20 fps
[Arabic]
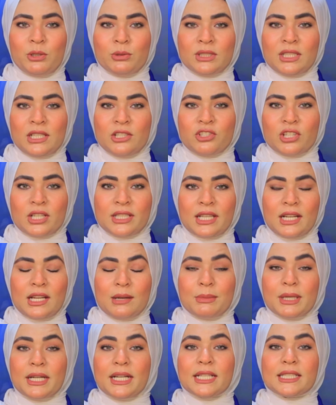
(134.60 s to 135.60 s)
حوت الجدل
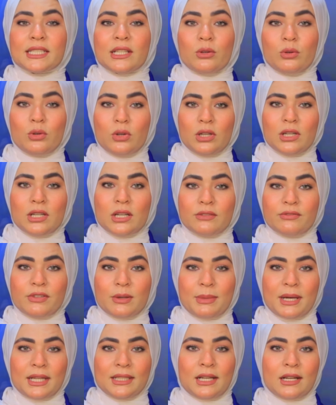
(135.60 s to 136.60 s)
مرة أخرى
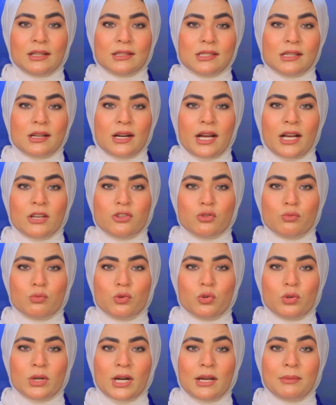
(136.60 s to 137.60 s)
فبعد أن صرح
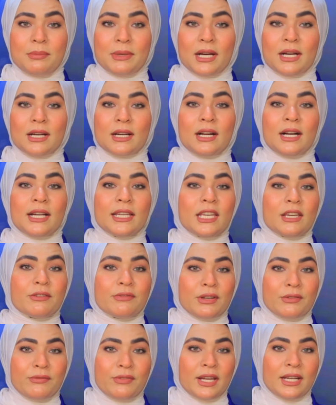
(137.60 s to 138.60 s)
جمهوره بآرائه
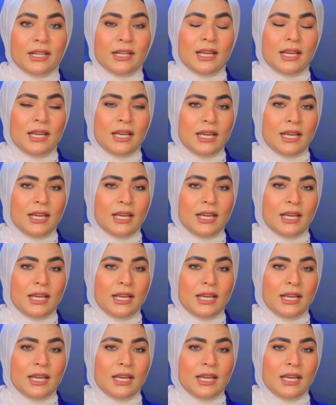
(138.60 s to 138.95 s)
في الفن